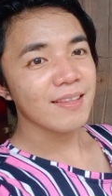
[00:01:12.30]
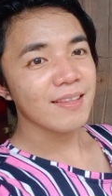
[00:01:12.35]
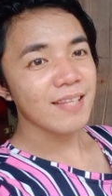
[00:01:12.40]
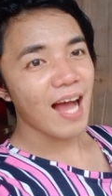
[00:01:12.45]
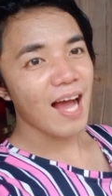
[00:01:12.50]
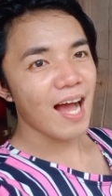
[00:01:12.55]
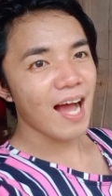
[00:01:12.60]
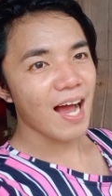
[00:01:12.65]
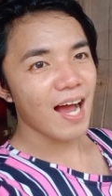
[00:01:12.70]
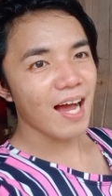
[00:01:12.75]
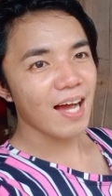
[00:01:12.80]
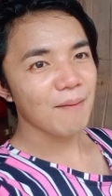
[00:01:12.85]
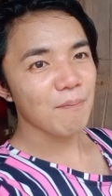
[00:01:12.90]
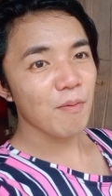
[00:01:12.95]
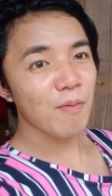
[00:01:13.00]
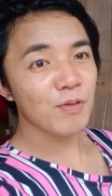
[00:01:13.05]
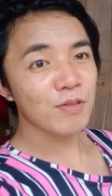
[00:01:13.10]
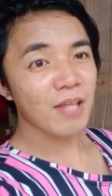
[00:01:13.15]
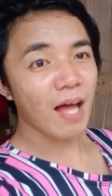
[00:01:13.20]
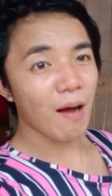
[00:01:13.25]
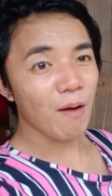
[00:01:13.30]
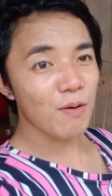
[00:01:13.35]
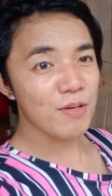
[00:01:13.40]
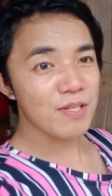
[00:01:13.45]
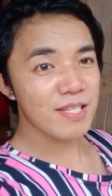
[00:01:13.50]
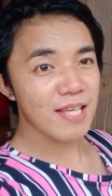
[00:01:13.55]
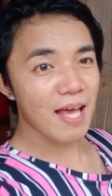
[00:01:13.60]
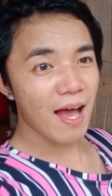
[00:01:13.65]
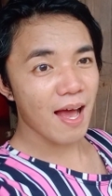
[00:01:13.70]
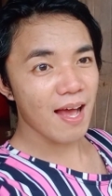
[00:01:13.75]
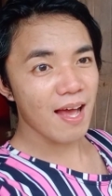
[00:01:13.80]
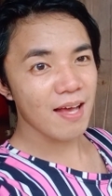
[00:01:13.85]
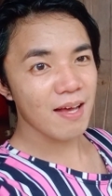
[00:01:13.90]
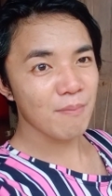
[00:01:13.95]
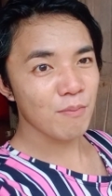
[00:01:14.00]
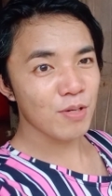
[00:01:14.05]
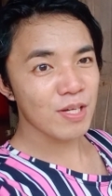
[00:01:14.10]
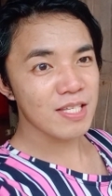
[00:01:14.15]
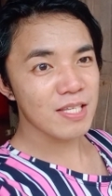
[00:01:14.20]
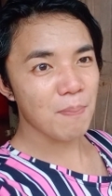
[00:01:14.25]
na pumunta ako sa
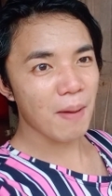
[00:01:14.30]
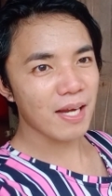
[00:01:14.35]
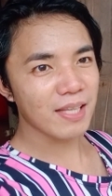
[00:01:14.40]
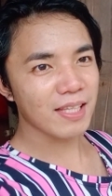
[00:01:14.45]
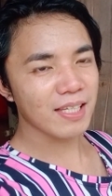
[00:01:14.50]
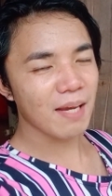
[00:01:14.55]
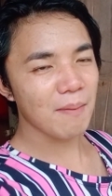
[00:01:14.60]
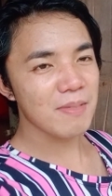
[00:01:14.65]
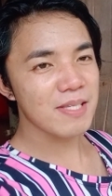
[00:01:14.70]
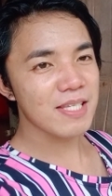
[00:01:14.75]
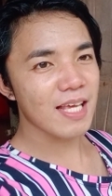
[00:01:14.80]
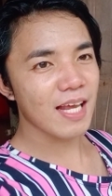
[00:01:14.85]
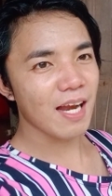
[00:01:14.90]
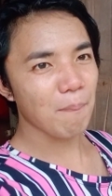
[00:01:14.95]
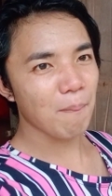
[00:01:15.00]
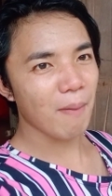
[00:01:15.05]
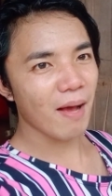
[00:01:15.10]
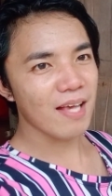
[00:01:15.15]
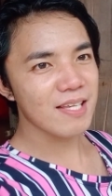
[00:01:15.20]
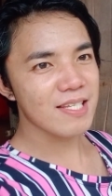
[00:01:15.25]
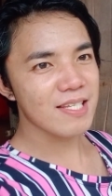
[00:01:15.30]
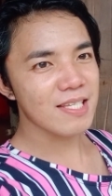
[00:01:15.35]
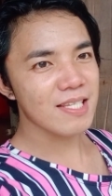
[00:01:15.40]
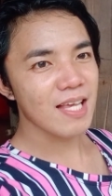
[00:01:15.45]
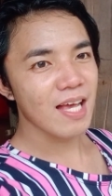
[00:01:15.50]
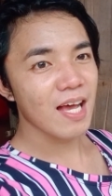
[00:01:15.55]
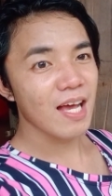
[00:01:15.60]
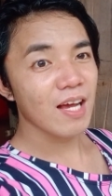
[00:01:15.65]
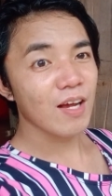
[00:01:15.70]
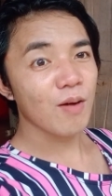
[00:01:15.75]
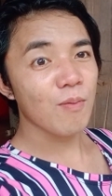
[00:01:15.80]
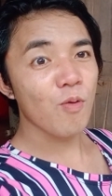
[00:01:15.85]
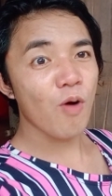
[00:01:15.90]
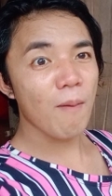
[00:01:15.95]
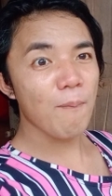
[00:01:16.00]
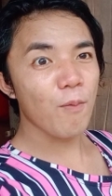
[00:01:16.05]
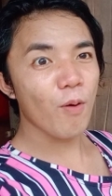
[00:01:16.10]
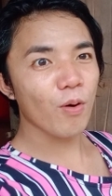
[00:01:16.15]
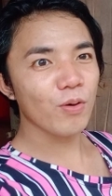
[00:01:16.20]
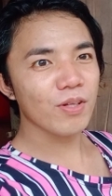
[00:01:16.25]
municipality namin sa Lapas. Kumuha
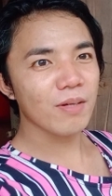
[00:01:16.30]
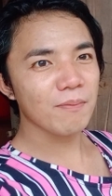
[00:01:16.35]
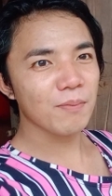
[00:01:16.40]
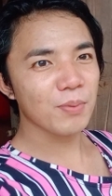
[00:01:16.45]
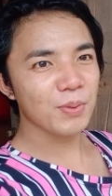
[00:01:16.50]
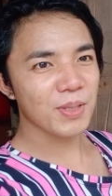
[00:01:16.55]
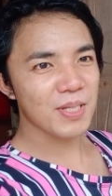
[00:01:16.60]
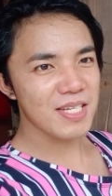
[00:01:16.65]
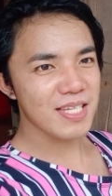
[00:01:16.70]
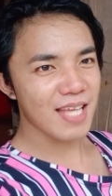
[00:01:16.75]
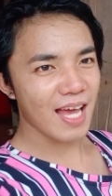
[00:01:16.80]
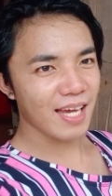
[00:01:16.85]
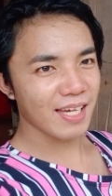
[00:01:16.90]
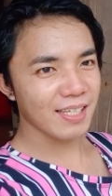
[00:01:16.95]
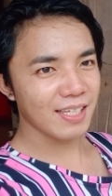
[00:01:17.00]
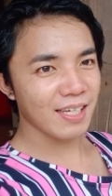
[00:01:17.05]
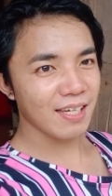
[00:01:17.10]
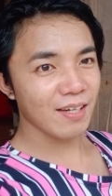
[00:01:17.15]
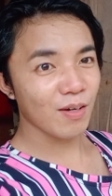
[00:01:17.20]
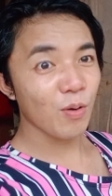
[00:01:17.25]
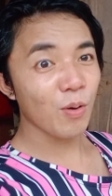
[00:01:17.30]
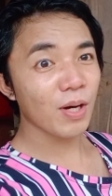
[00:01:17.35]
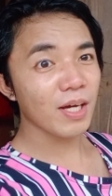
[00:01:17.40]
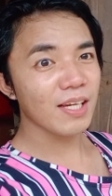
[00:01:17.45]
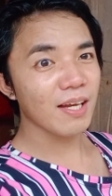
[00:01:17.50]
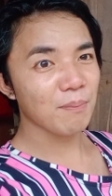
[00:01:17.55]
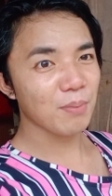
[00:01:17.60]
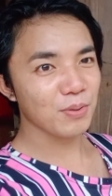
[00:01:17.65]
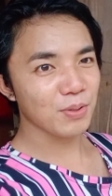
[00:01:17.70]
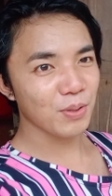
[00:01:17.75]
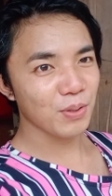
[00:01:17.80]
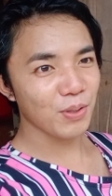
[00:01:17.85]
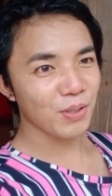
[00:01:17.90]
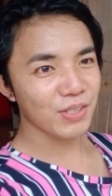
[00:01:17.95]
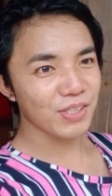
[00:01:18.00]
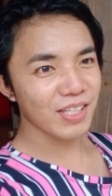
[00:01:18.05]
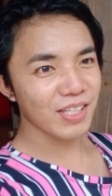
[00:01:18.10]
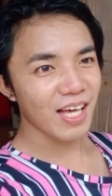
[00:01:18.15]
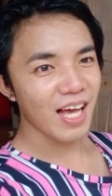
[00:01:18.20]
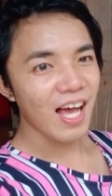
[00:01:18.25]
po ako ng voter's ID. Okay lang po
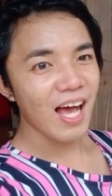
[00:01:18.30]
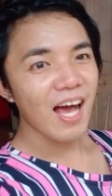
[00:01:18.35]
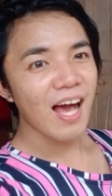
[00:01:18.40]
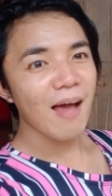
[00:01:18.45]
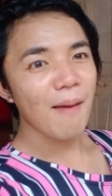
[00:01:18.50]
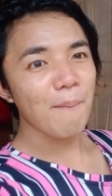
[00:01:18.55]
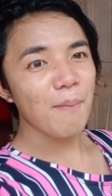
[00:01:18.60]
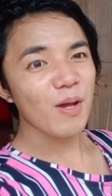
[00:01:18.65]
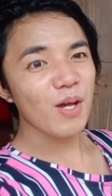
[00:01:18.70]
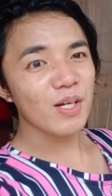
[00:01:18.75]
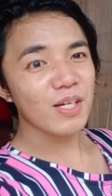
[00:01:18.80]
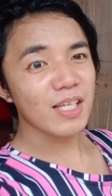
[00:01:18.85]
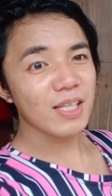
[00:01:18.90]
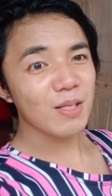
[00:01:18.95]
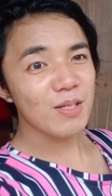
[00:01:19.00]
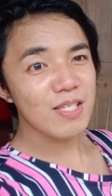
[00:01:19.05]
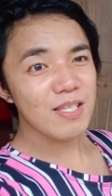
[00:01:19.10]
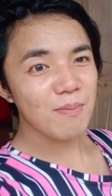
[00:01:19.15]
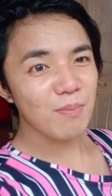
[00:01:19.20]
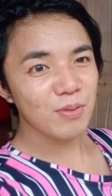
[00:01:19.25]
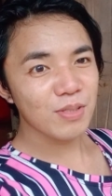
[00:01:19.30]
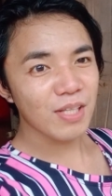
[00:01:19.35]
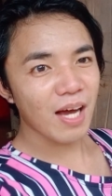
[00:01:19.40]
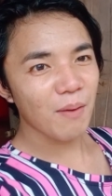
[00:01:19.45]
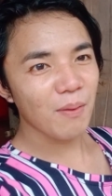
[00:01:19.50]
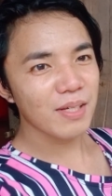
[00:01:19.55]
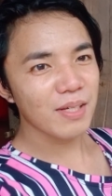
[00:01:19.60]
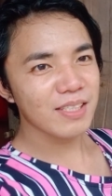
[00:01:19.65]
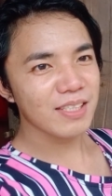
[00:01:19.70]
doon. Pero dito sa Bunawan